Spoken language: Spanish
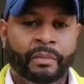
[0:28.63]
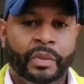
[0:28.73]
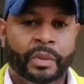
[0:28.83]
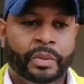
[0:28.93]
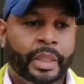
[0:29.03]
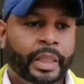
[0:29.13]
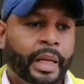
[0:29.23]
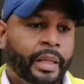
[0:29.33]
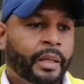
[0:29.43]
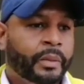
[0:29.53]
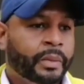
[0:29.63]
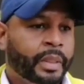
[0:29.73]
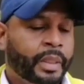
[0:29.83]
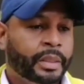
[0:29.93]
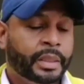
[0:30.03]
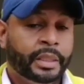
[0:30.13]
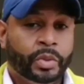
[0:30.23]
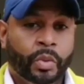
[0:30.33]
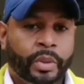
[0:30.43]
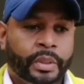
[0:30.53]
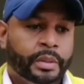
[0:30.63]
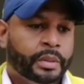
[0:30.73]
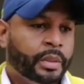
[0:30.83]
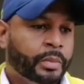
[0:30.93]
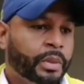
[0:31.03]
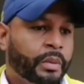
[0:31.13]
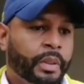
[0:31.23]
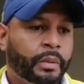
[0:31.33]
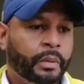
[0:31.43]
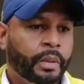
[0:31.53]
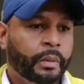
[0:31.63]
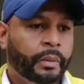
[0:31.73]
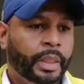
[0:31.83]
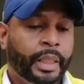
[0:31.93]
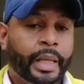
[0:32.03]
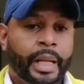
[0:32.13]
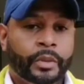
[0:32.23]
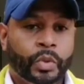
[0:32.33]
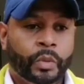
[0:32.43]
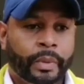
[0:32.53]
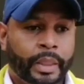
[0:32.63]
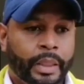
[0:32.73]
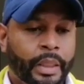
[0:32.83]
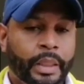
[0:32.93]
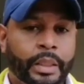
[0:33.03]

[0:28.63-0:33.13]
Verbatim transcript: donde cada una de estas zonas, estamos hablando de Veneral Yurumangui,